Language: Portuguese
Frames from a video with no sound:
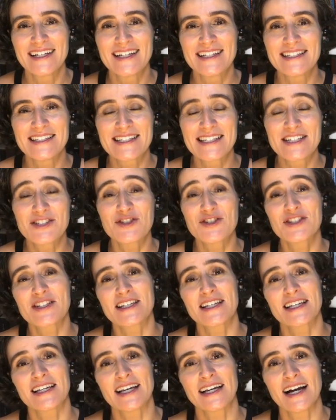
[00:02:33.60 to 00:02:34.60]
Se diz
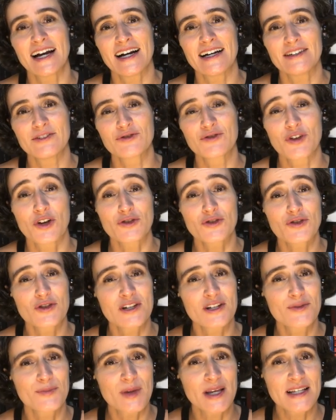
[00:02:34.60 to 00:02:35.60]
que os nossos
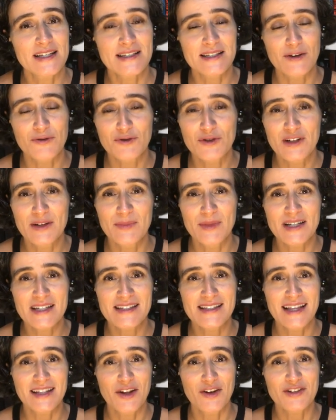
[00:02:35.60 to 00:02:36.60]
limites são os limites
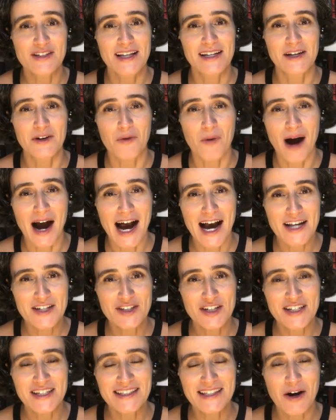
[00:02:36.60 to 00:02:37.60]
da nossa
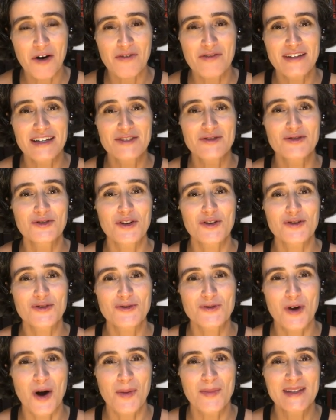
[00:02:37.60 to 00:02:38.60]
linguagem e talvez o nosso
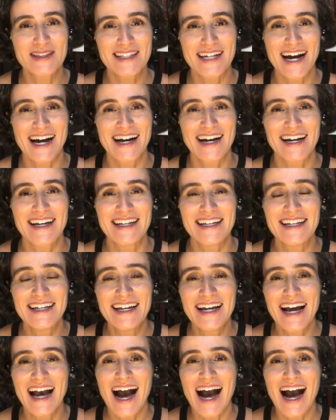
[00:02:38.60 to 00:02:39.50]
nome traga aí